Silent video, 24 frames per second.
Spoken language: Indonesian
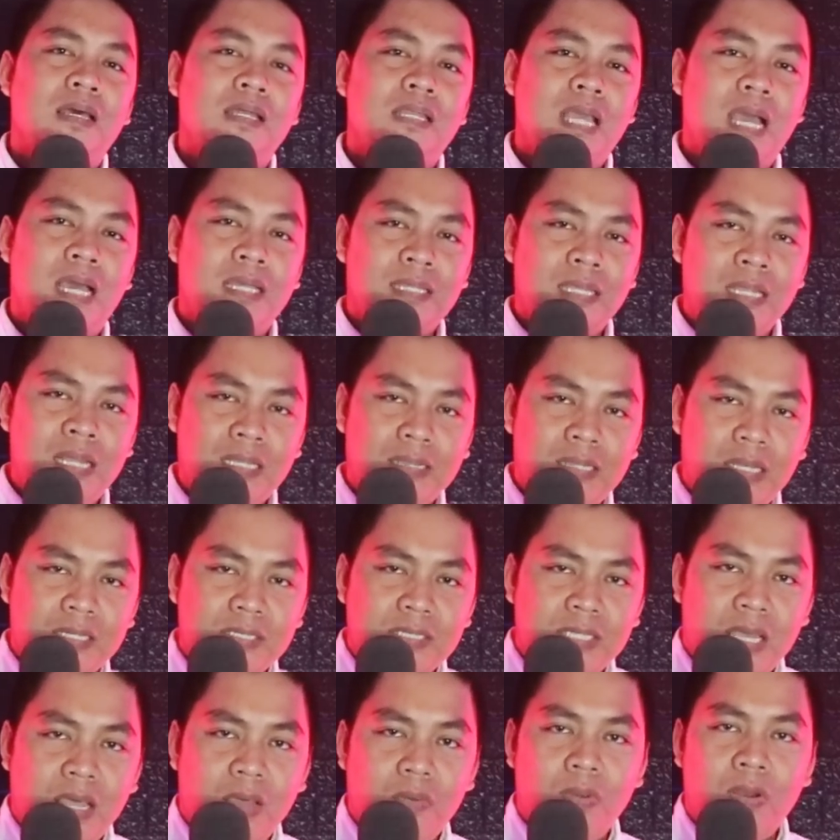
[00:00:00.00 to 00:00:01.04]
Di hati
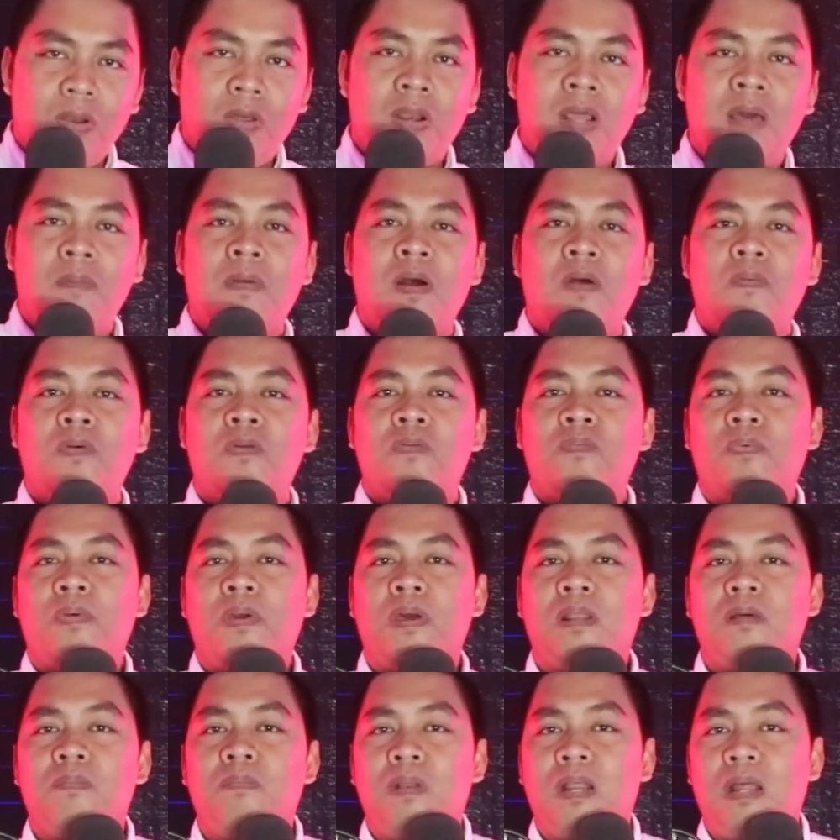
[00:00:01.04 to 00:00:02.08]
Natasha, Wilona maupun
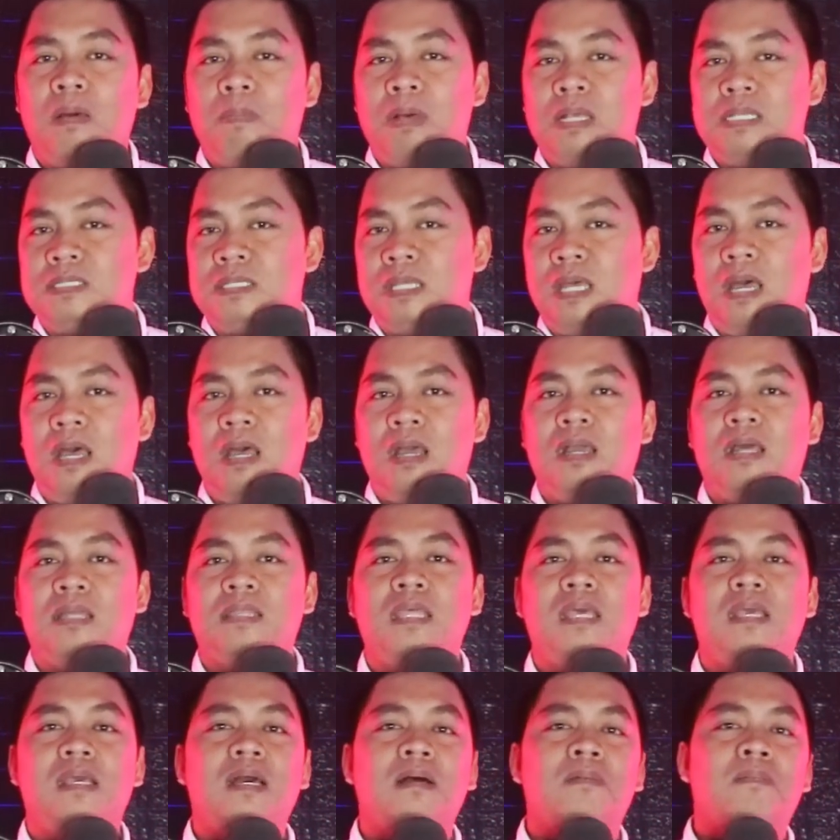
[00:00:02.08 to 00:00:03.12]
Vera Beramasa
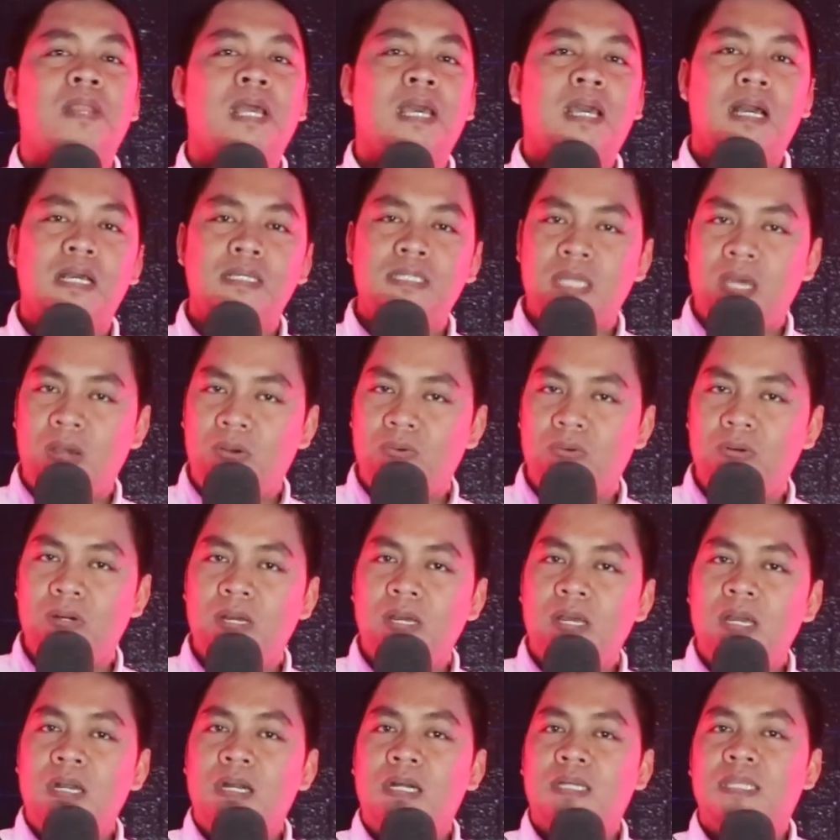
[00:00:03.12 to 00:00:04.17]
ketika mereka jauh,
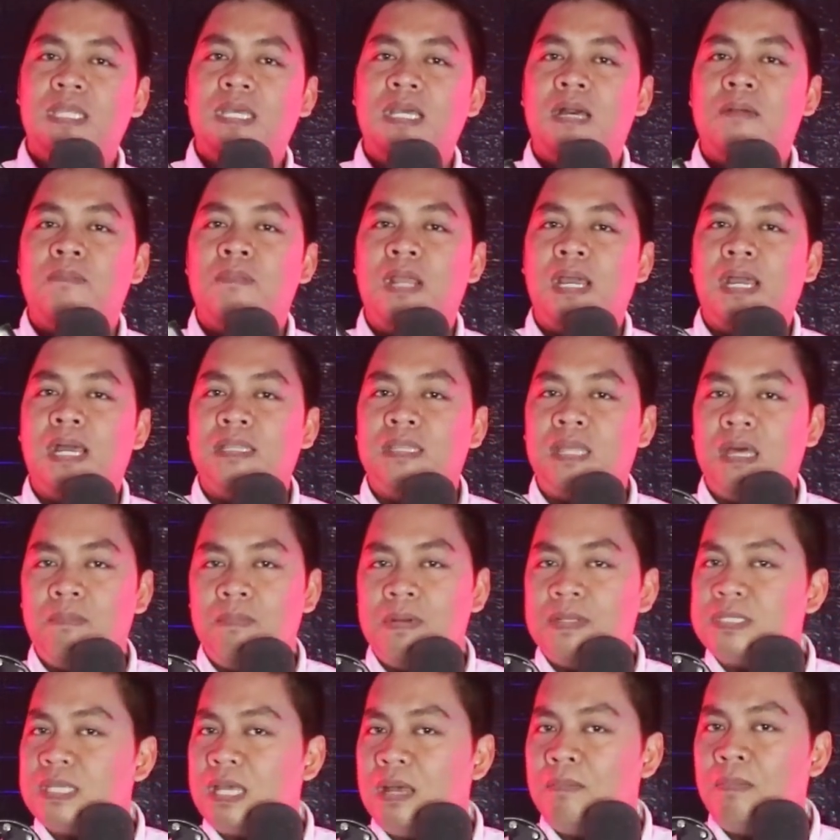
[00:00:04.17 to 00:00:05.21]
ketika mereka tak
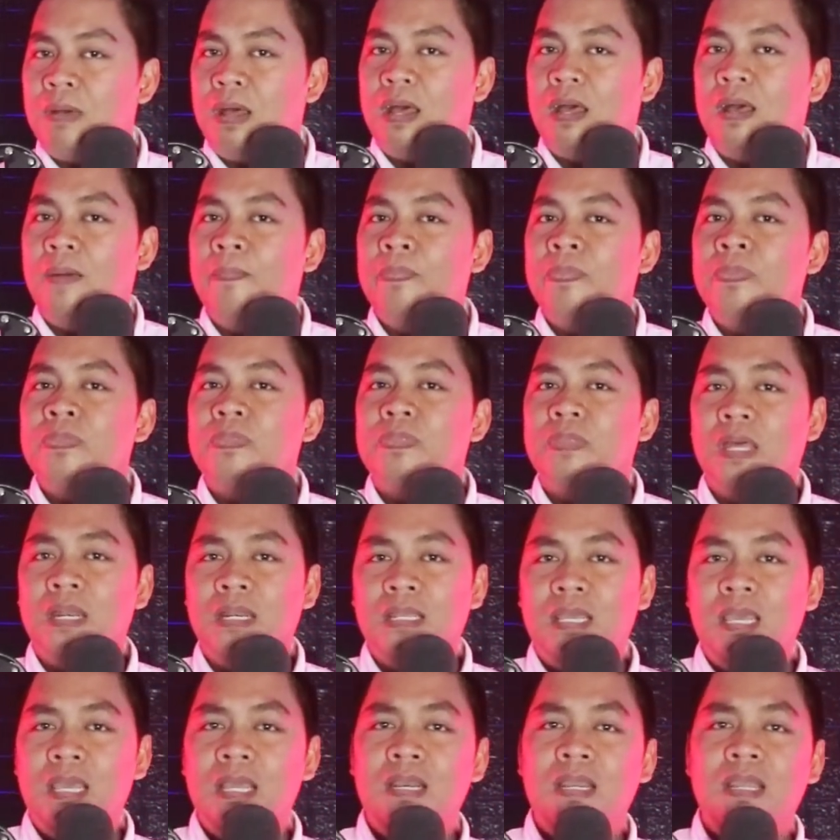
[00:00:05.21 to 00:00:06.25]
bersama.
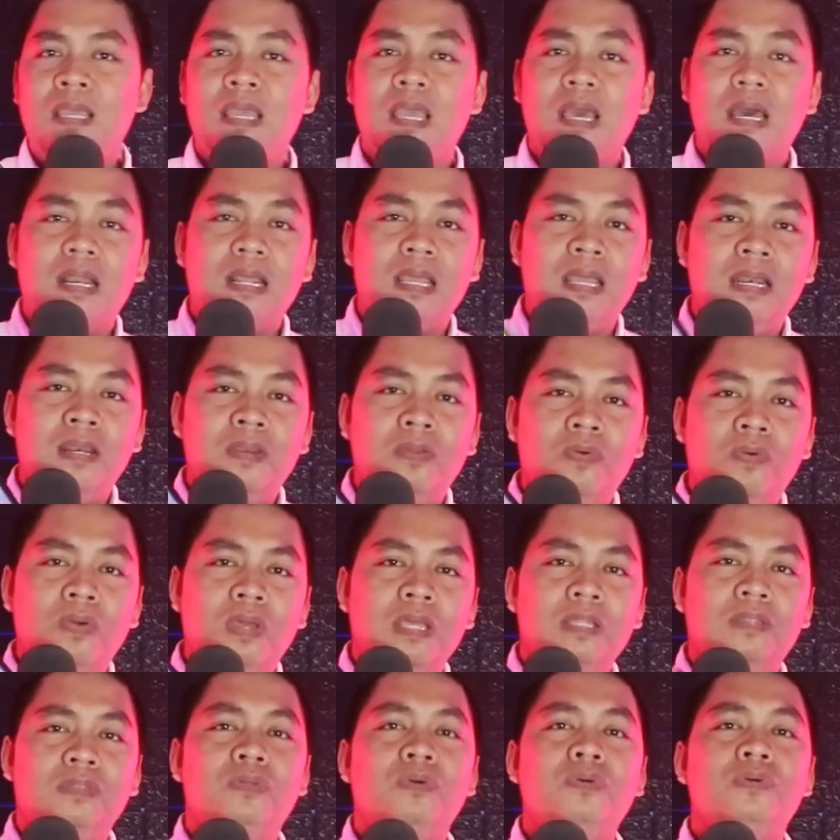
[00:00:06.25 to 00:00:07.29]
Dan kini ya rindu
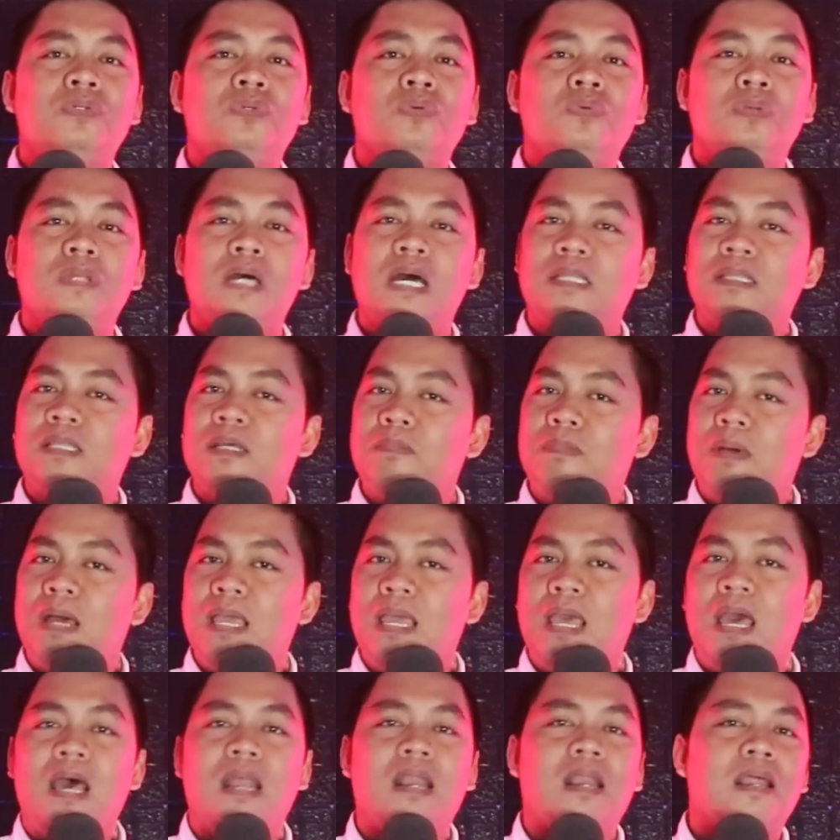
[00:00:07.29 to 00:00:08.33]
itu sudah
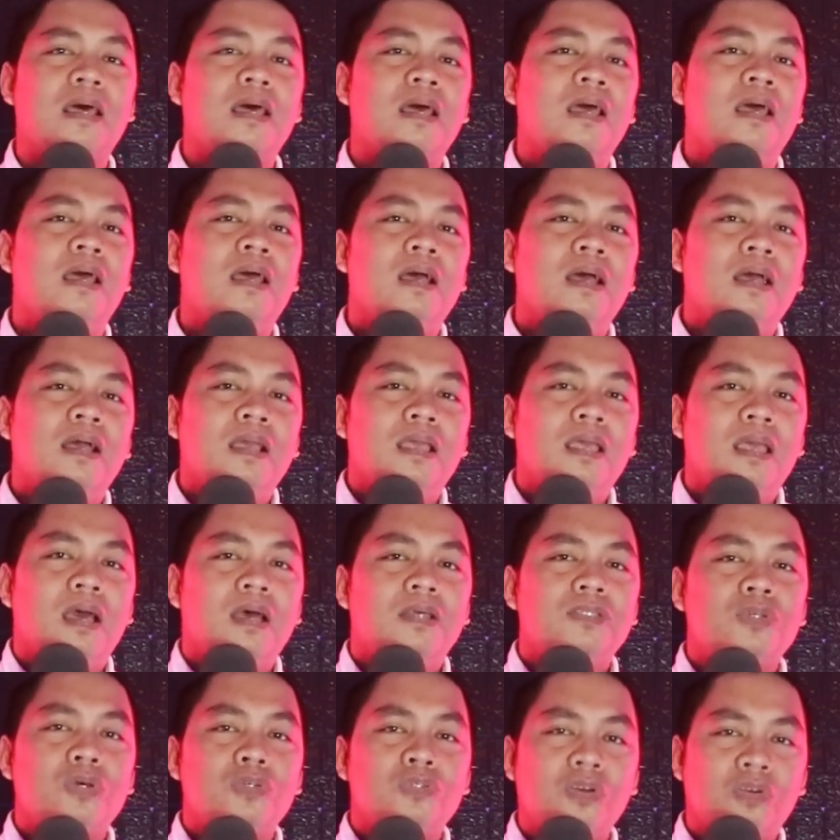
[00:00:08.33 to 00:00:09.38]
terbayar.
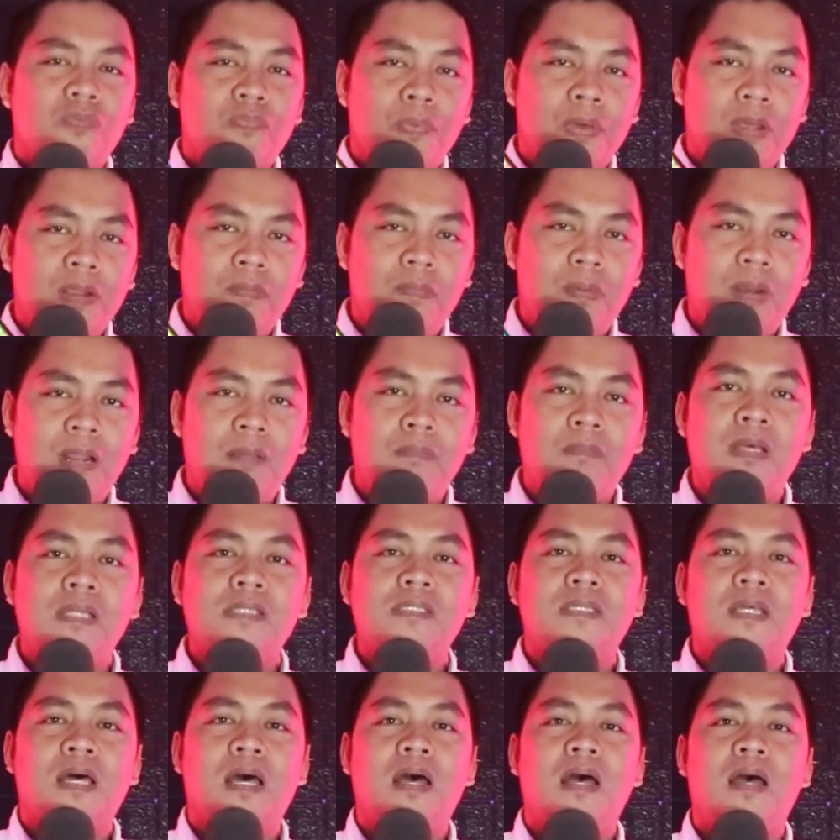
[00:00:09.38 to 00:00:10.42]
Ya, sosok Vera
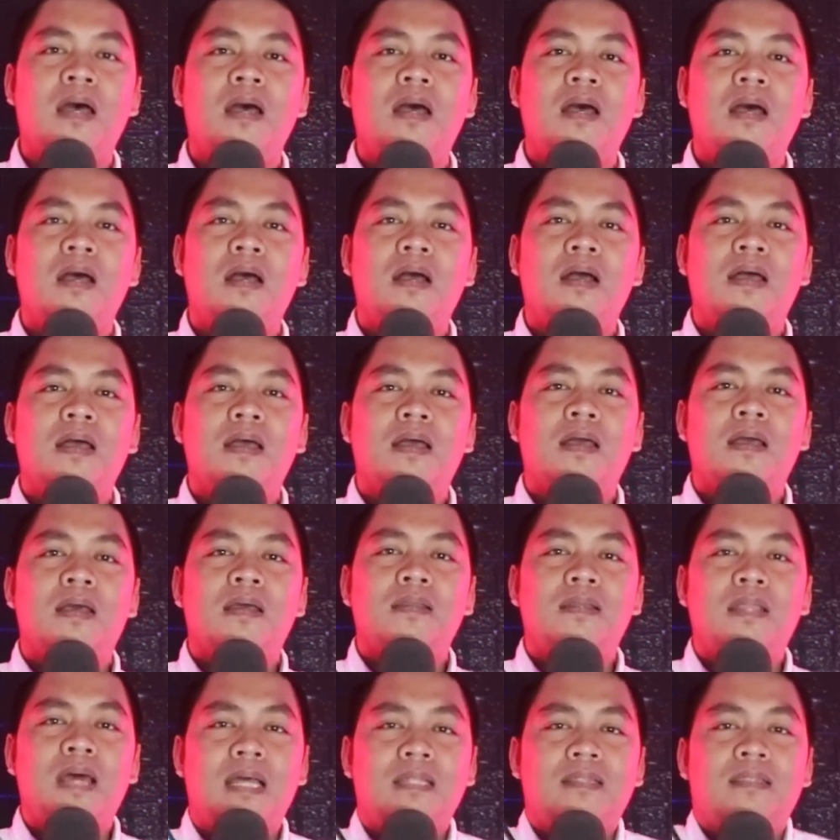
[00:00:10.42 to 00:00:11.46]
Bramasa
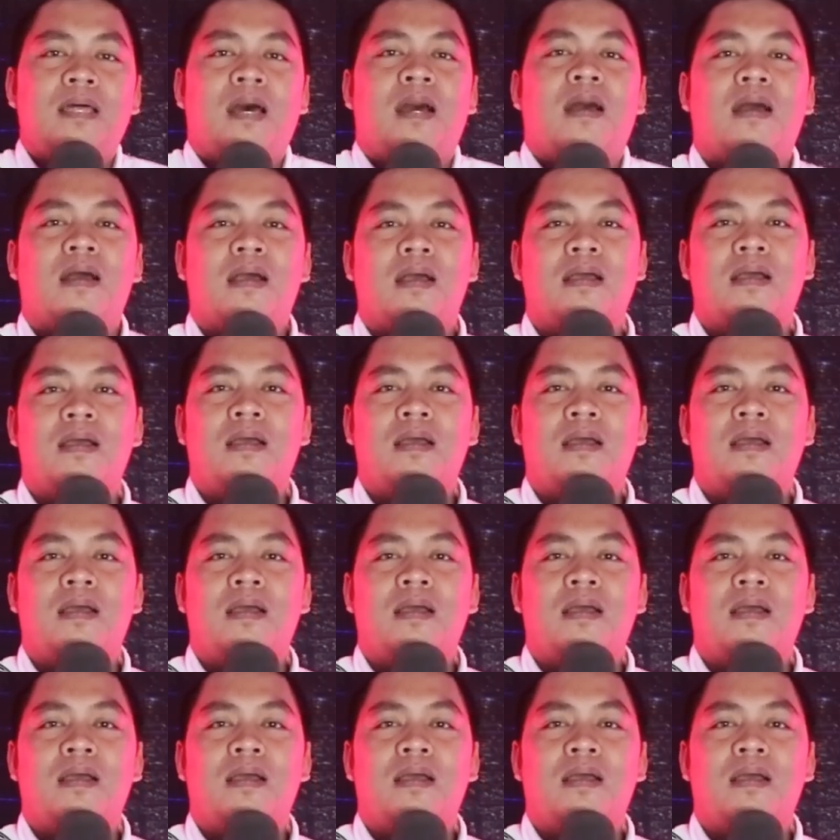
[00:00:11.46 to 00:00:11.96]
datang